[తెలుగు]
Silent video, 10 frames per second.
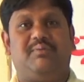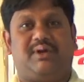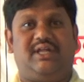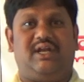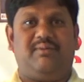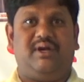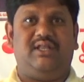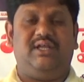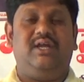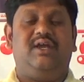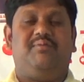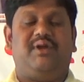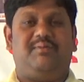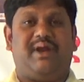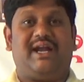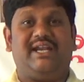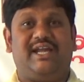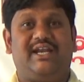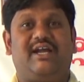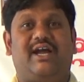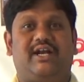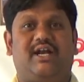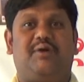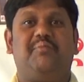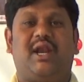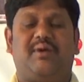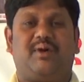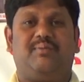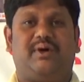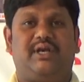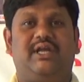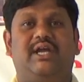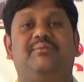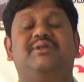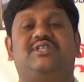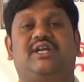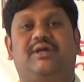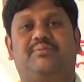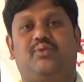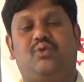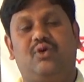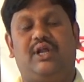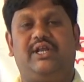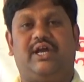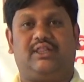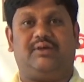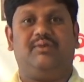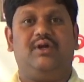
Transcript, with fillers: ప్రధానమైనది మరి ప్లాటీ అనగా ఇక్కడ బల్లపరుపు అని ఎల్మిన్స్ అంటే పురుగులని అర్థం